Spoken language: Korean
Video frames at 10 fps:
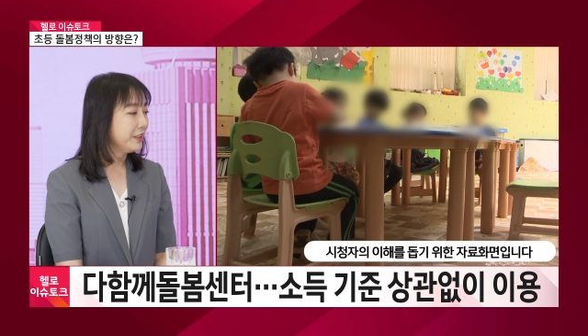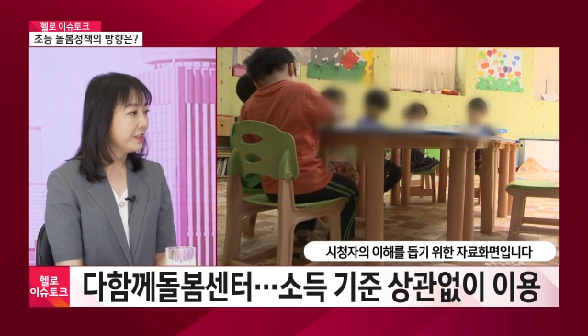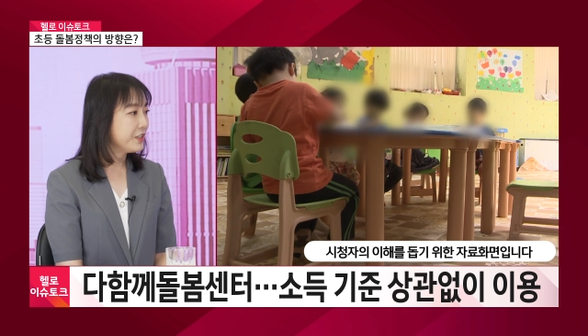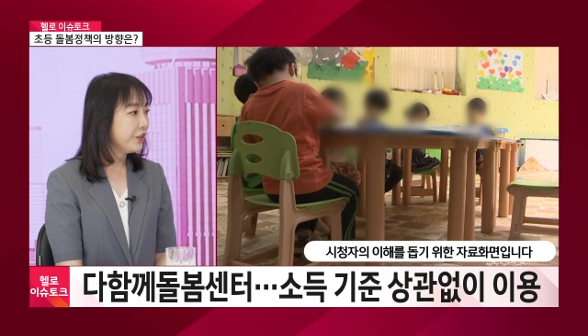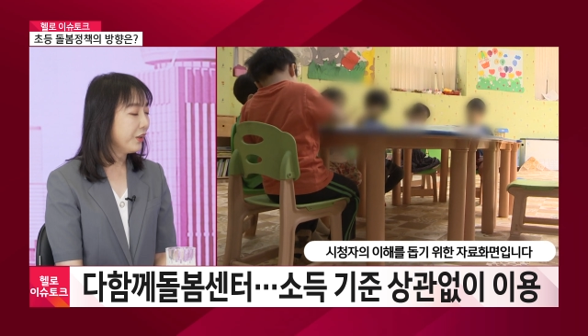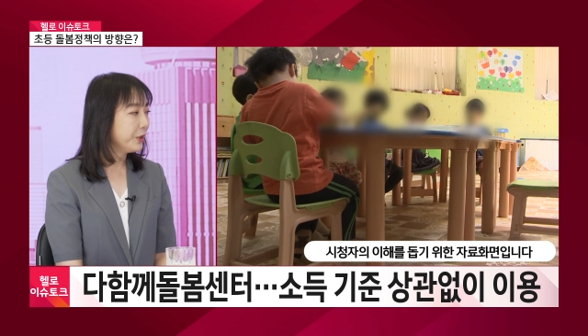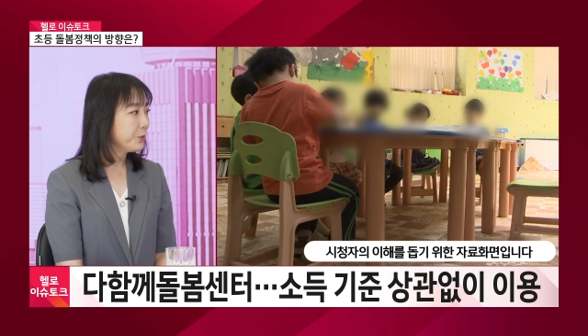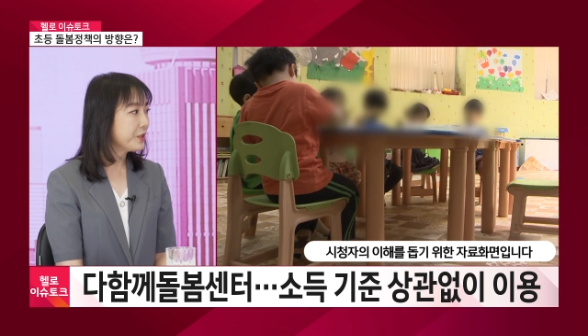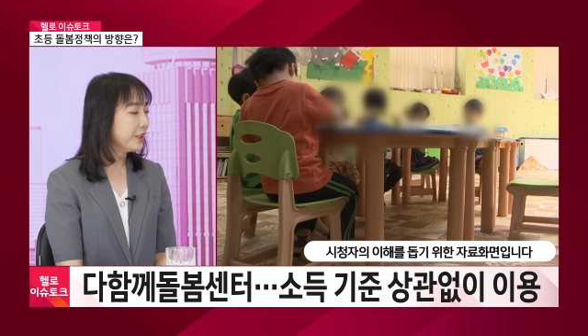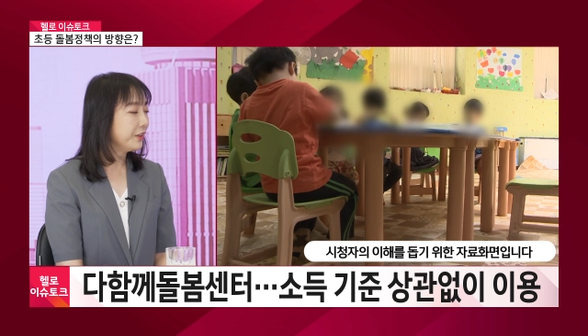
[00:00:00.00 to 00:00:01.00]
이 지역
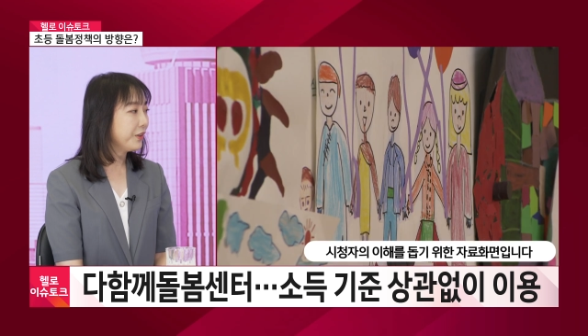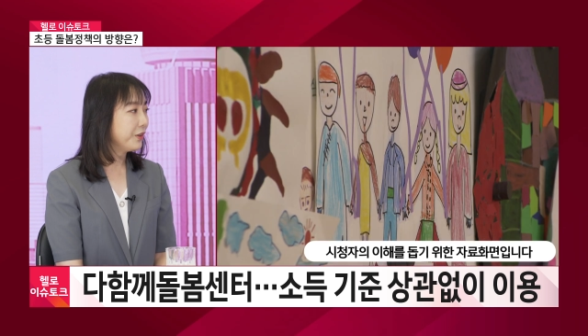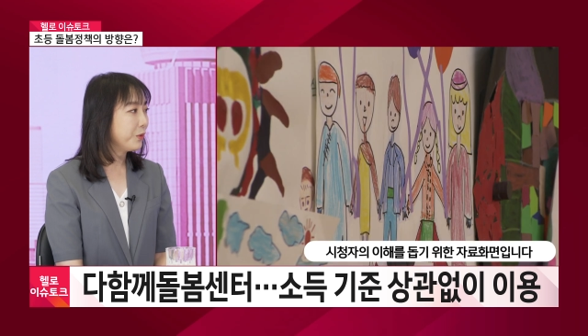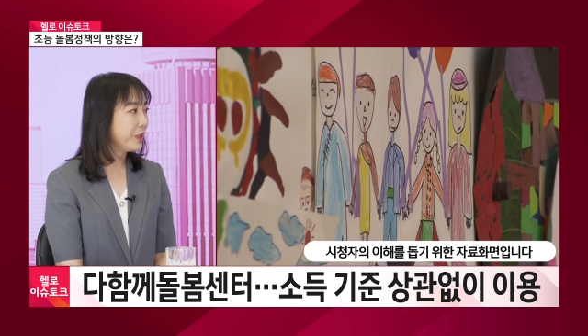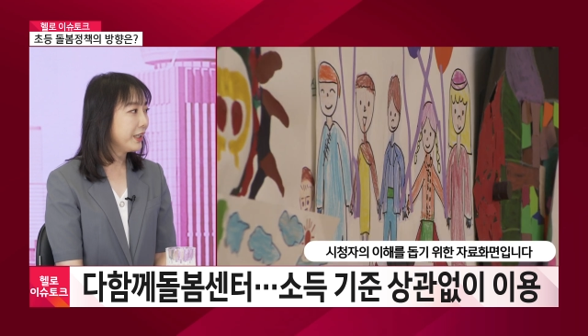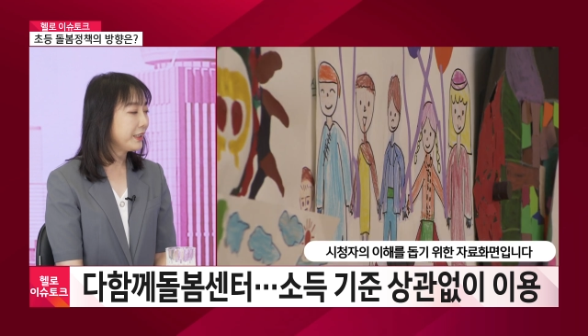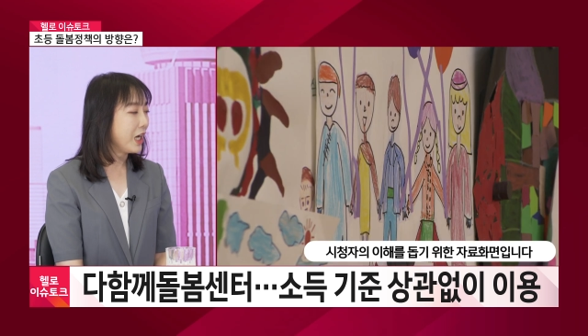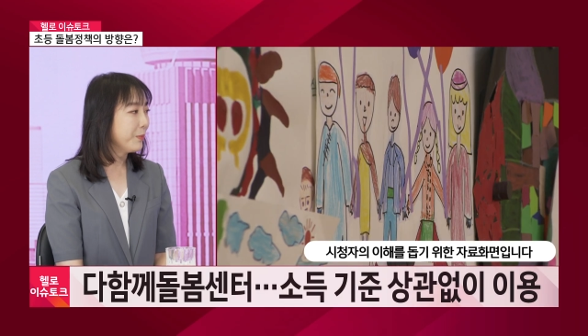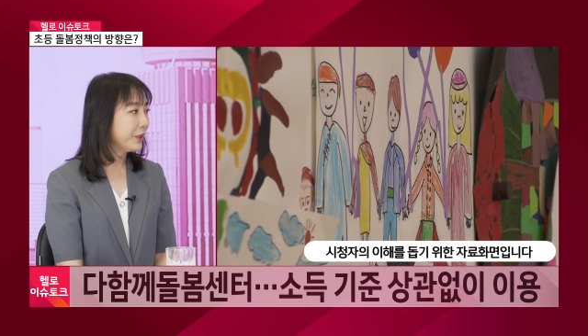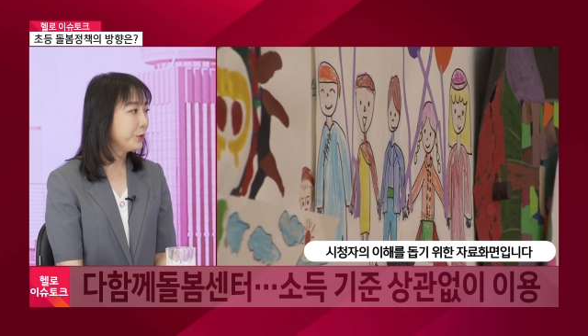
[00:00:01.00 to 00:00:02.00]
아동센터와
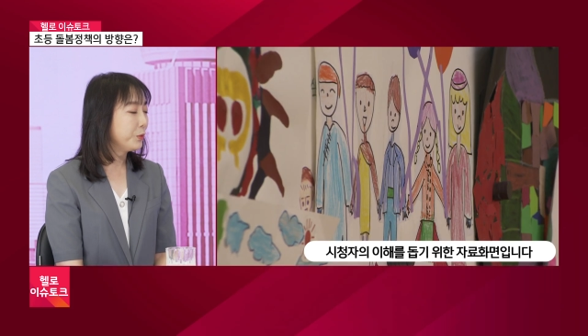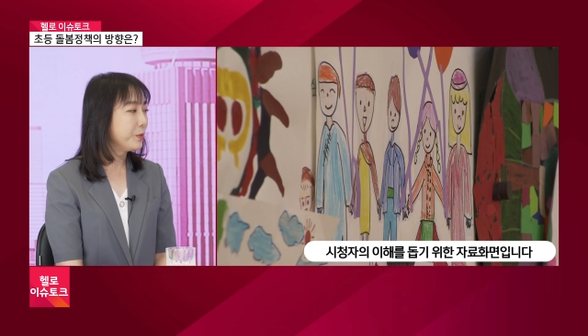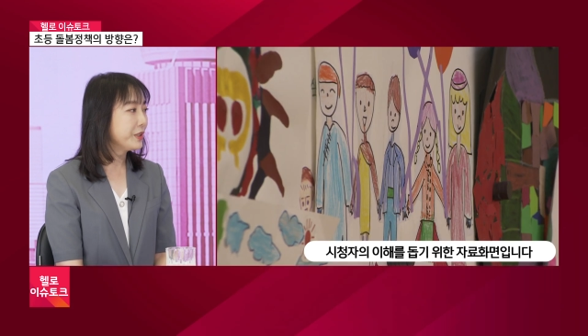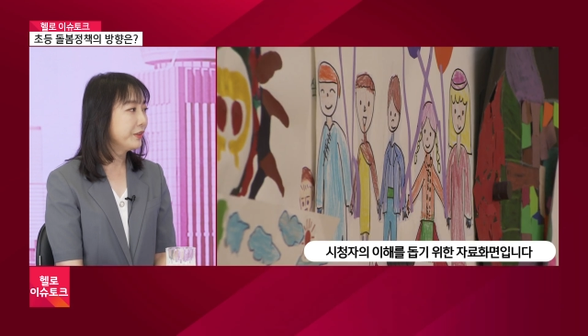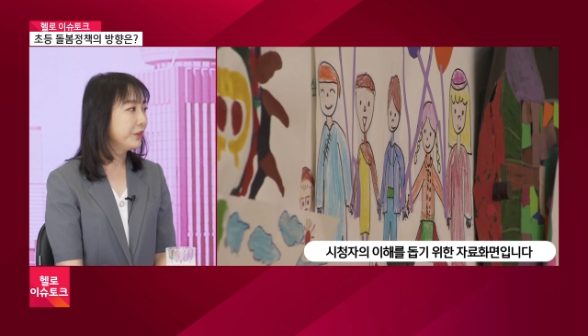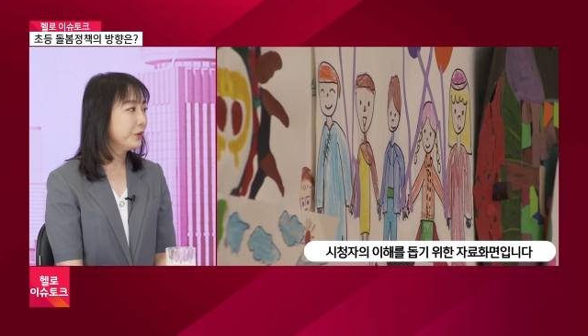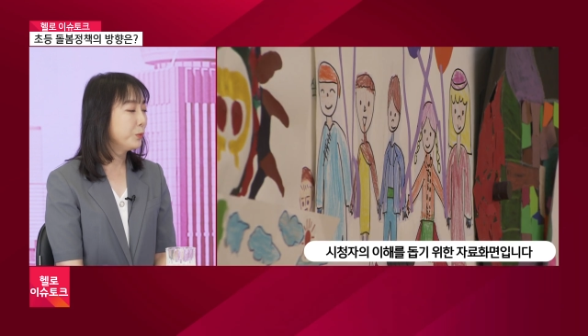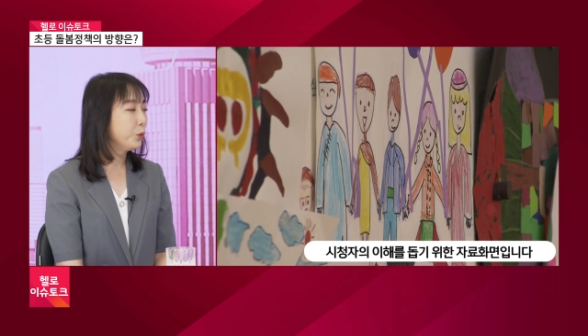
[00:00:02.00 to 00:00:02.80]
다함께 돌봄센터는